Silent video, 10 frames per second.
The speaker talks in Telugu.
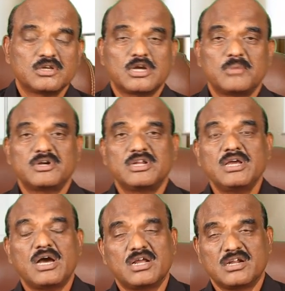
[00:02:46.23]
కాబట్టి
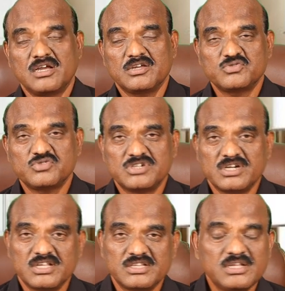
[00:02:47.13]
ఆ రకంగా
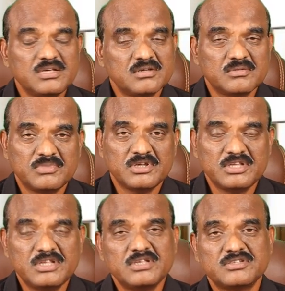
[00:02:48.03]
చూసినట్టయితే
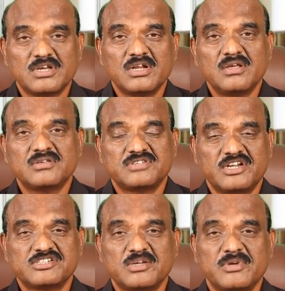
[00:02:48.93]
ఇది చాలా
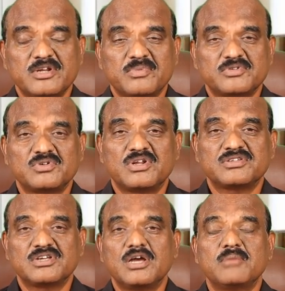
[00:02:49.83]
శ్రేష్టమైన
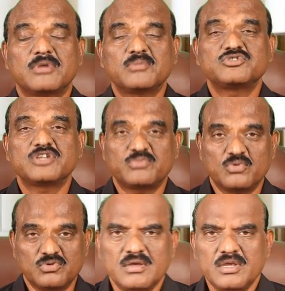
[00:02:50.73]
పశుగ్రాసంగా మనం
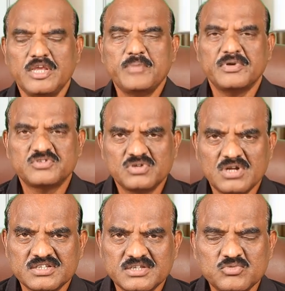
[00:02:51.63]
చెప్పుకో ఈ
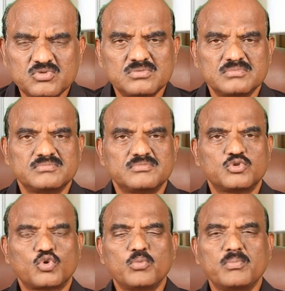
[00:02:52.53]
పశుగ్రాసము
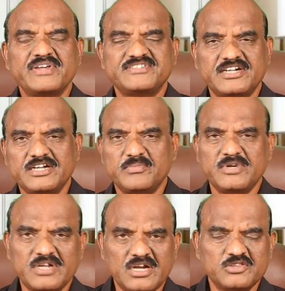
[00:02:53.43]
తొంభై
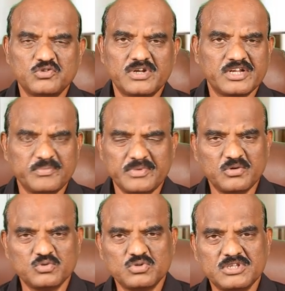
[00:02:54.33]
సెంటీమీటర్ల ఎత్తు వరకే
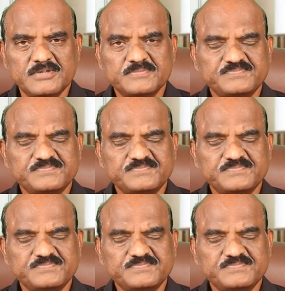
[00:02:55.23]
పెరుగుతుంది